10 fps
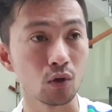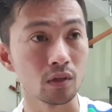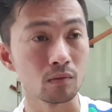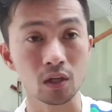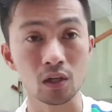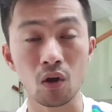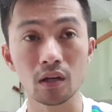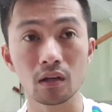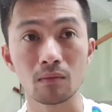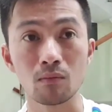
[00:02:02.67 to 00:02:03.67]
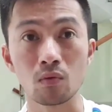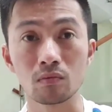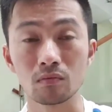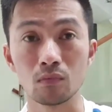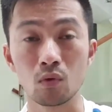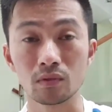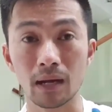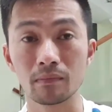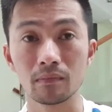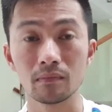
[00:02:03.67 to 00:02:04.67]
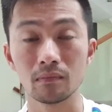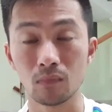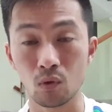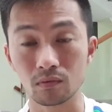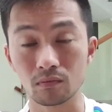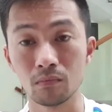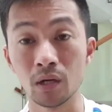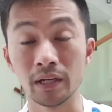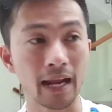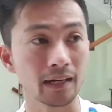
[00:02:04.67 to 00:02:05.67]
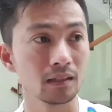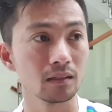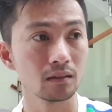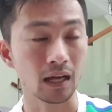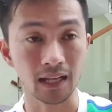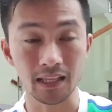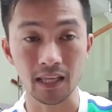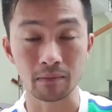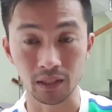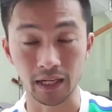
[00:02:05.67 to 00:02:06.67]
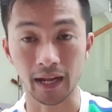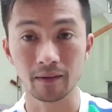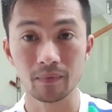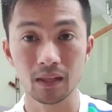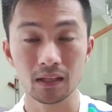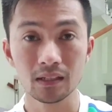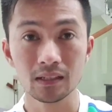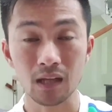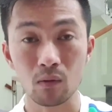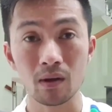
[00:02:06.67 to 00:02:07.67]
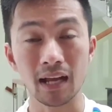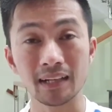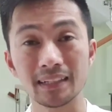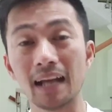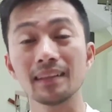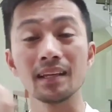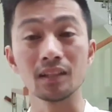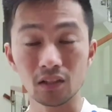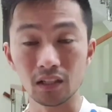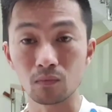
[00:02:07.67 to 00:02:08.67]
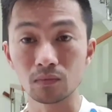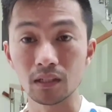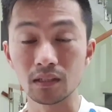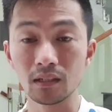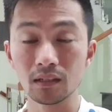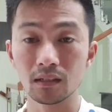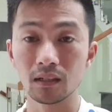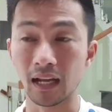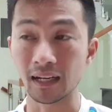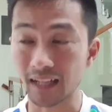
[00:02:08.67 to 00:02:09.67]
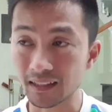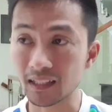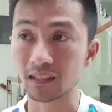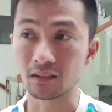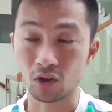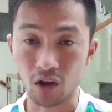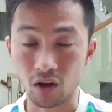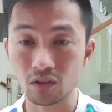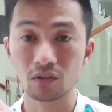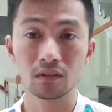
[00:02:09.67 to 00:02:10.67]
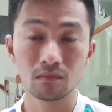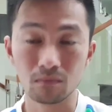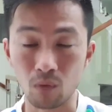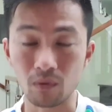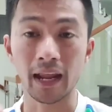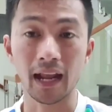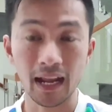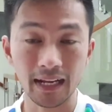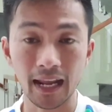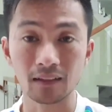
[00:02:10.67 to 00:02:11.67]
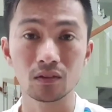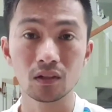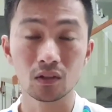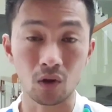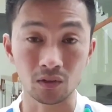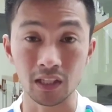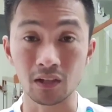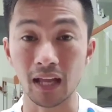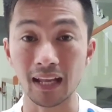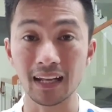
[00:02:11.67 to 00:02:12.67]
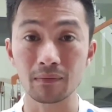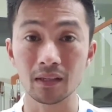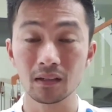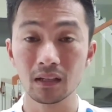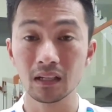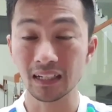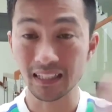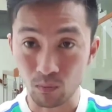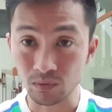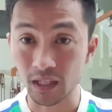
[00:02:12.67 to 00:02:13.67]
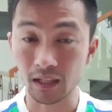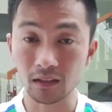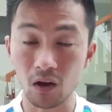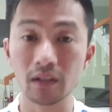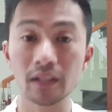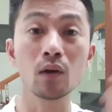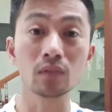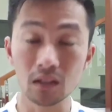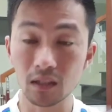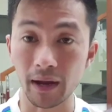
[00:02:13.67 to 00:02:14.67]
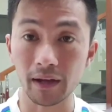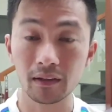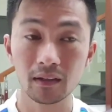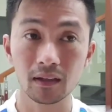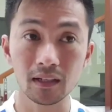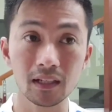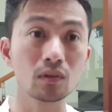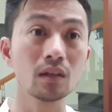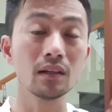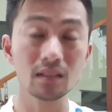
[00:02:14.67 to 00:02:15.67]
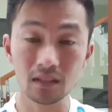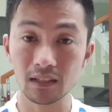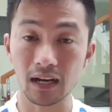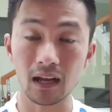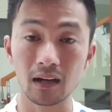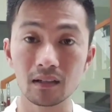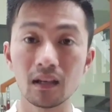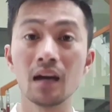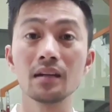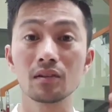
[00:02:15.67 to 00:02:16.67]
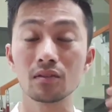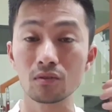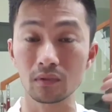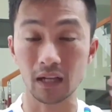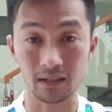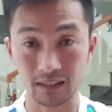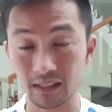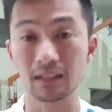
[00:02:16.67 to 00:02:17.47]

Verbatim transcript: dụ như một cái gói đó là một một trăm một mười ngàn đi anh lấy về mười ngàn xong rồi anh trả tiền cho cái công ty chính á anh trả tiền nhỏ nhỏ thôi một ngàn hai ngàn thôi còn tiền còn lại anh làm gì cái dòng tiền anh có đi đầu tư các bạn đi đầu tư nó sinh ra lợi lợi rồi cái cái,